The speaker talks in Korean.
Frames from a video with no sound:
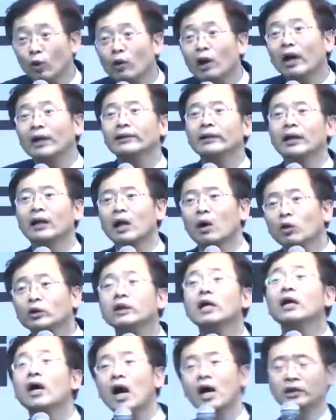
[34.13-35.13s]

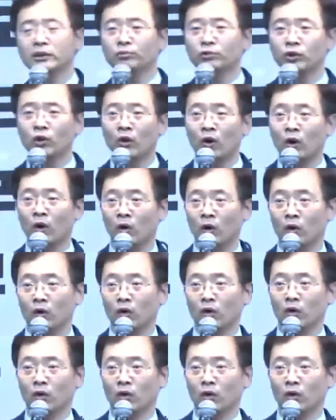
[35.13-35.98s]
돌아간다라고 생각하십시오.